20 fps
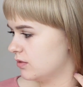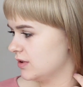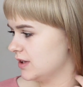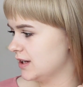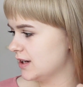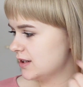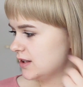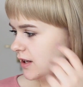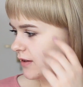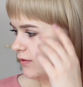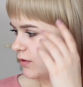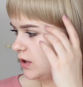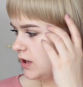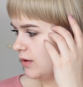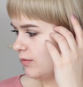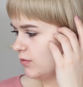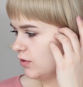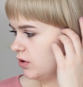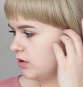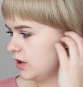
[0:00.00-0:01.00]
у них
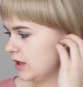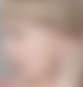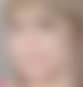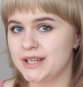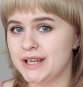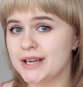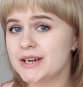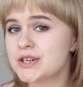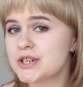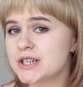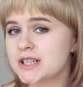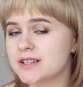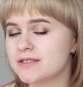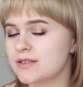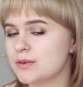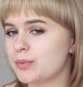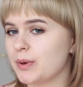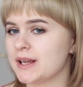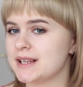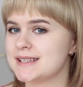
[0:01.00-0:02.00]
довольно много. Я решила
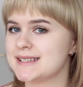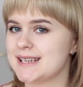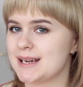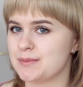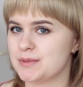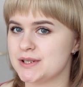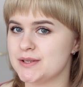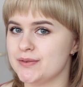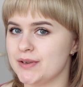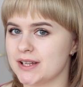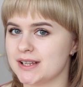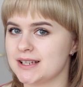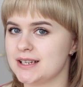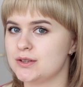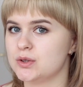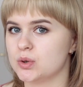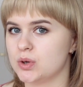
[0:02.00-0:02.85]
выбрать самый светлый,